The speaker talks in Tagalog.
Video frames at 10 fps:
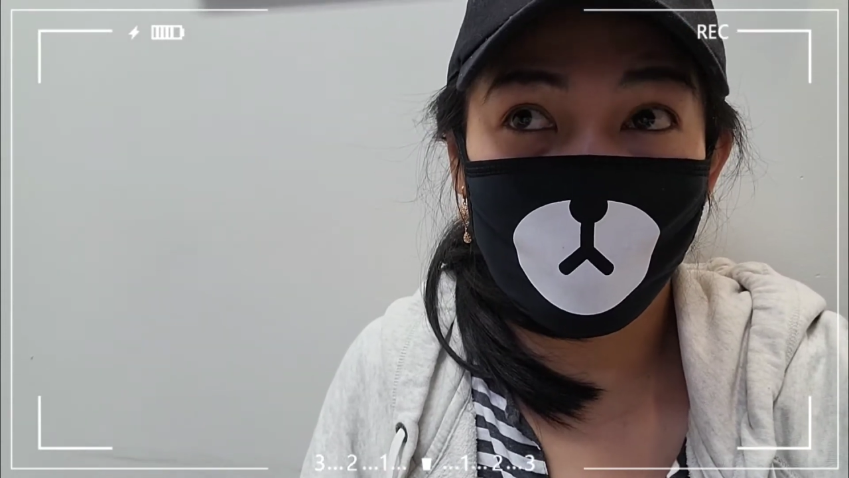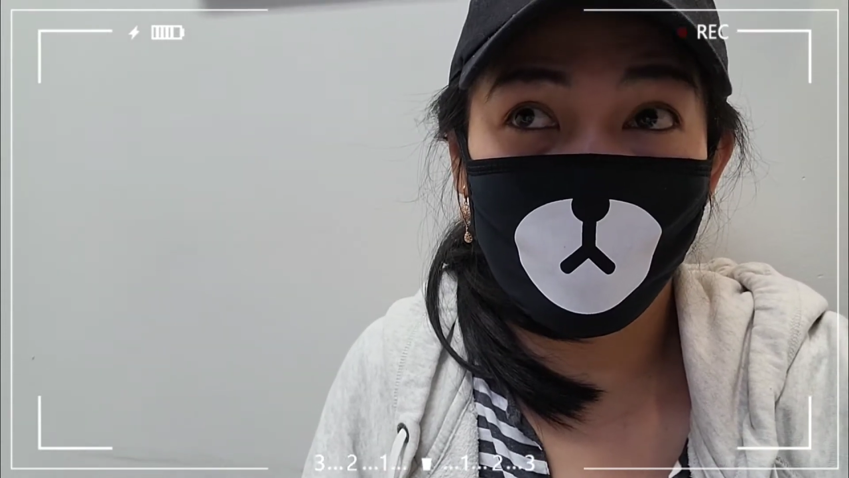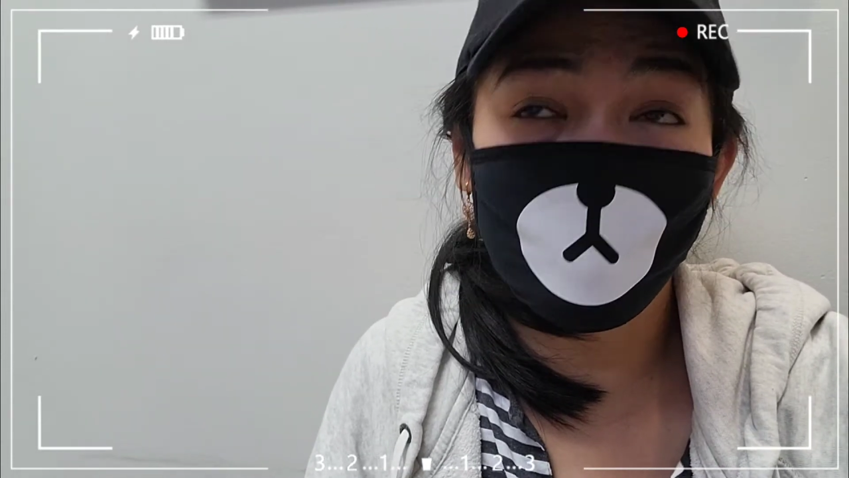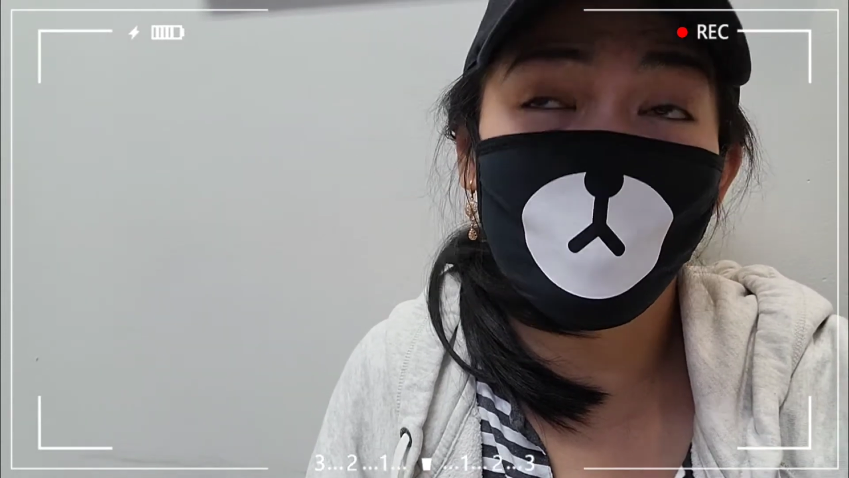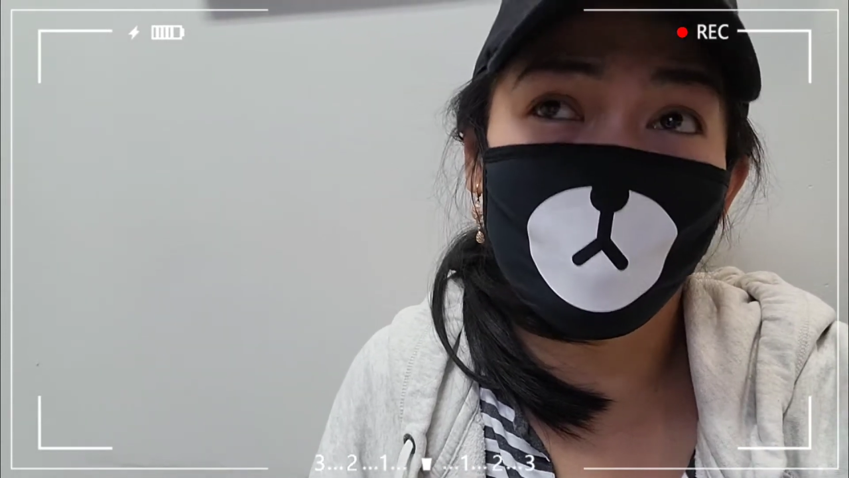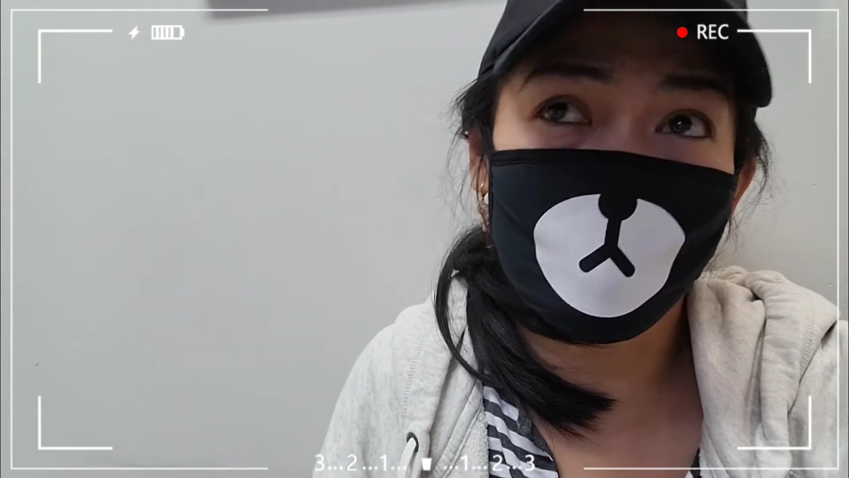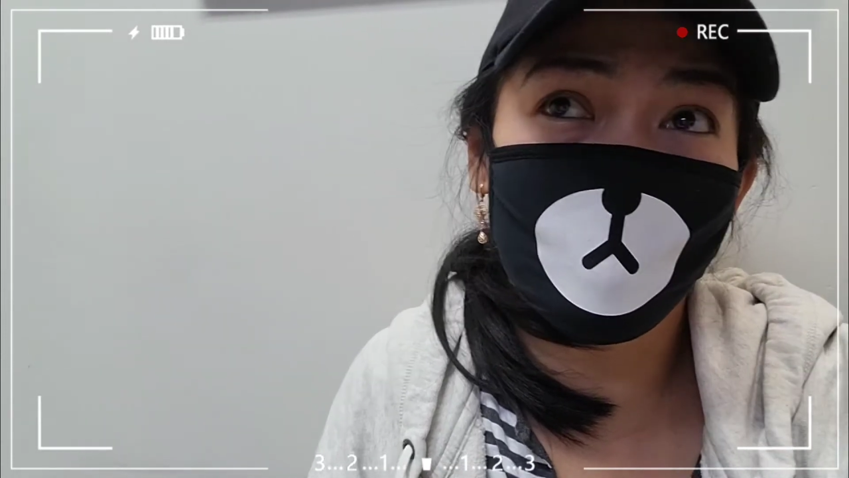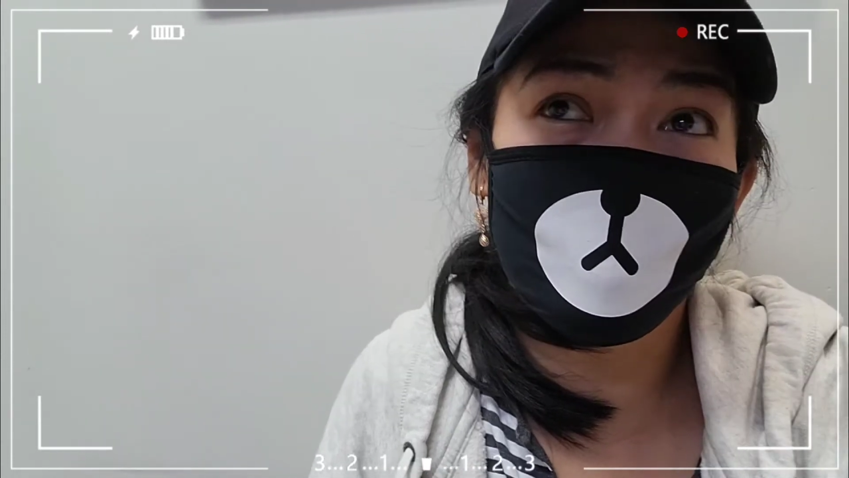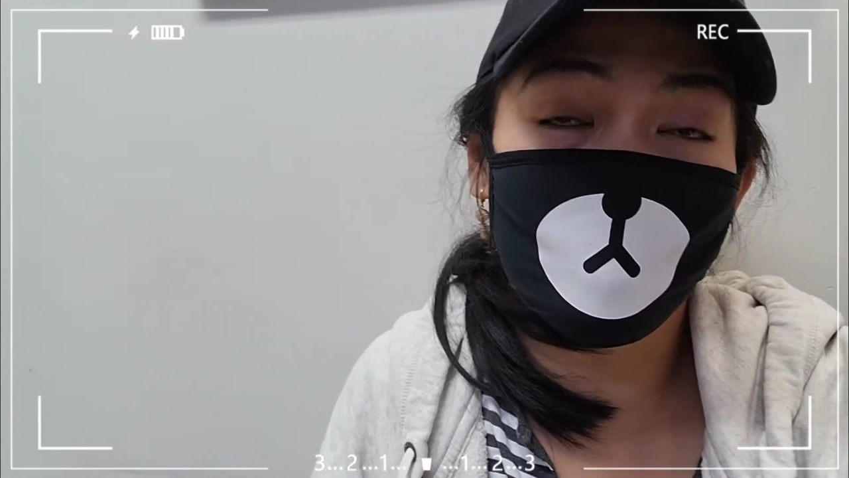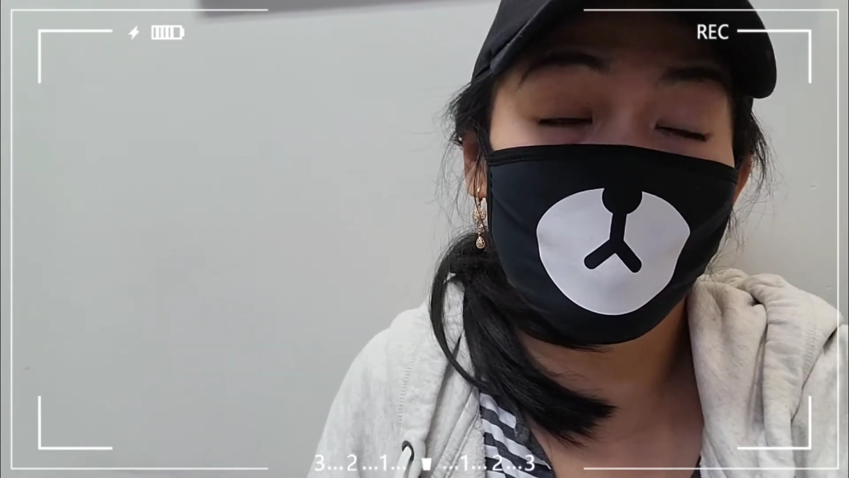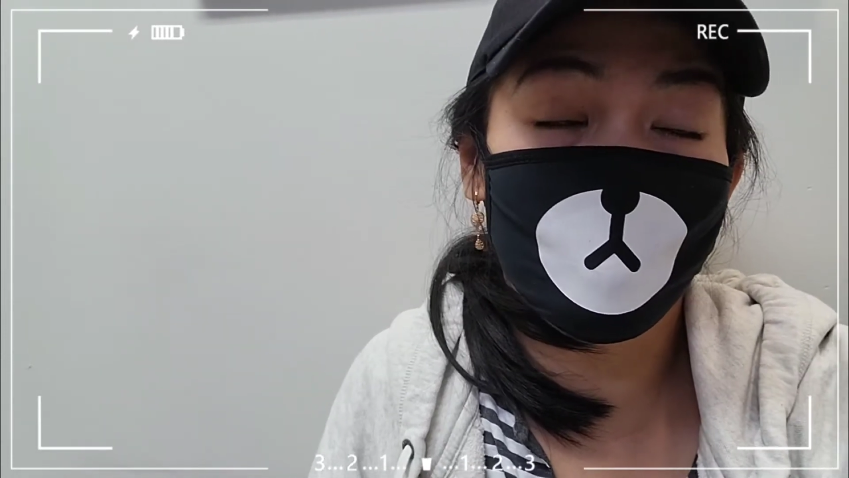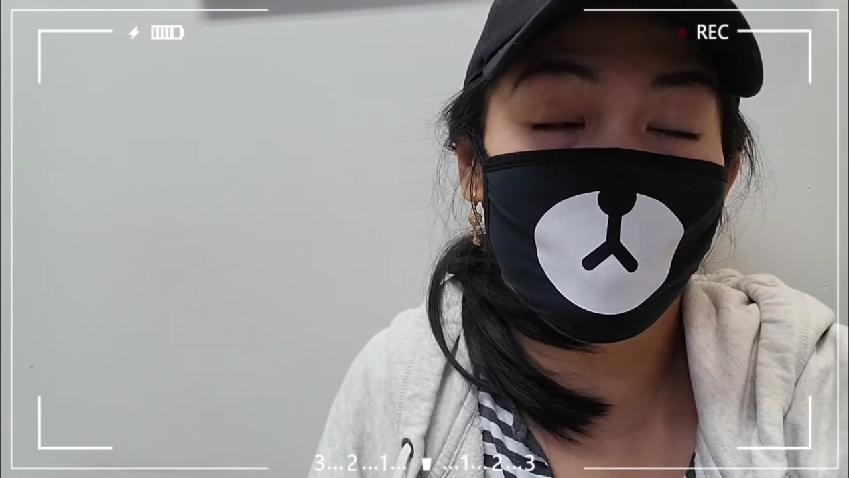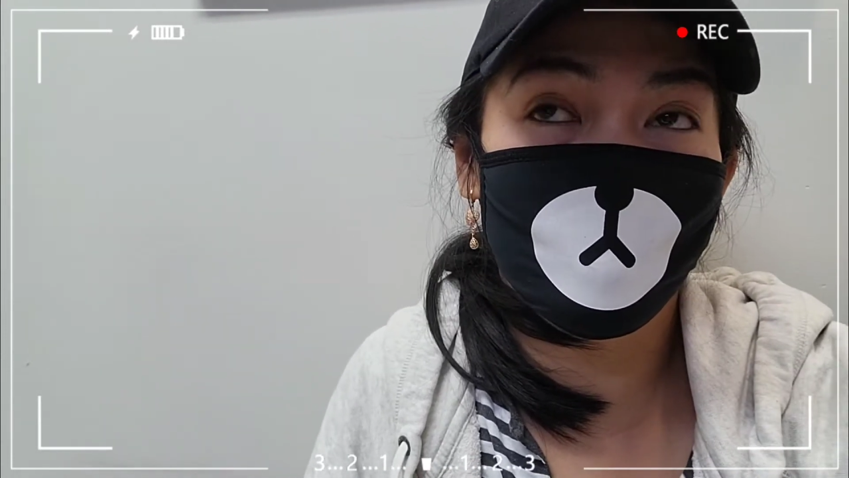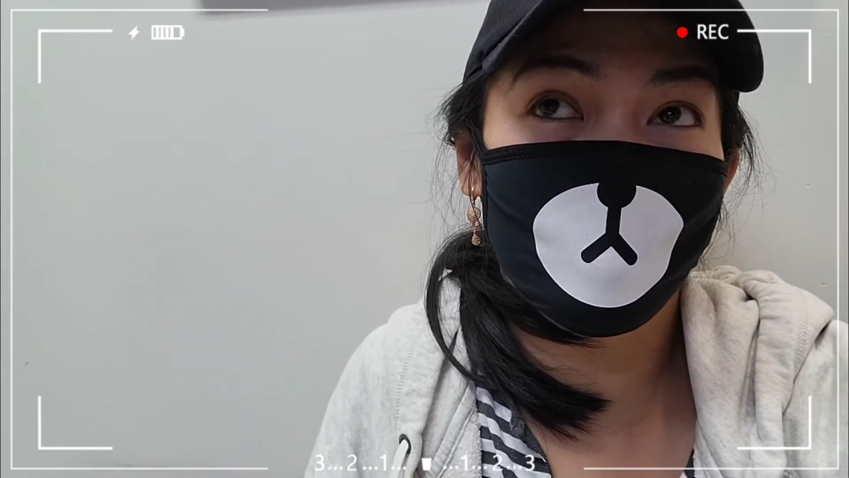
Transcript: uh, no, 3 day,